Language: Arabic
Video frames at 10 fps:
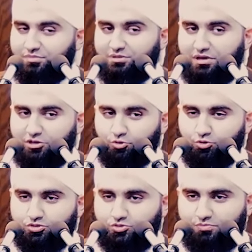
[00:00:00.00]
من
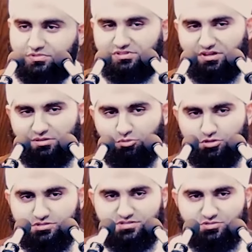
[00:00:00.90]
بيروت ومن
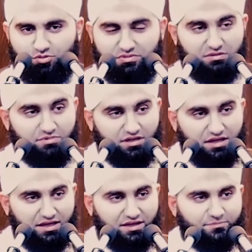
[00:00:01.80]
طرابلس ومن
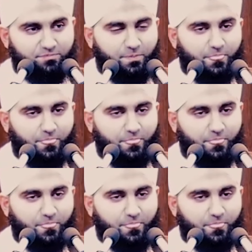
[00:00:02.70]
البقاع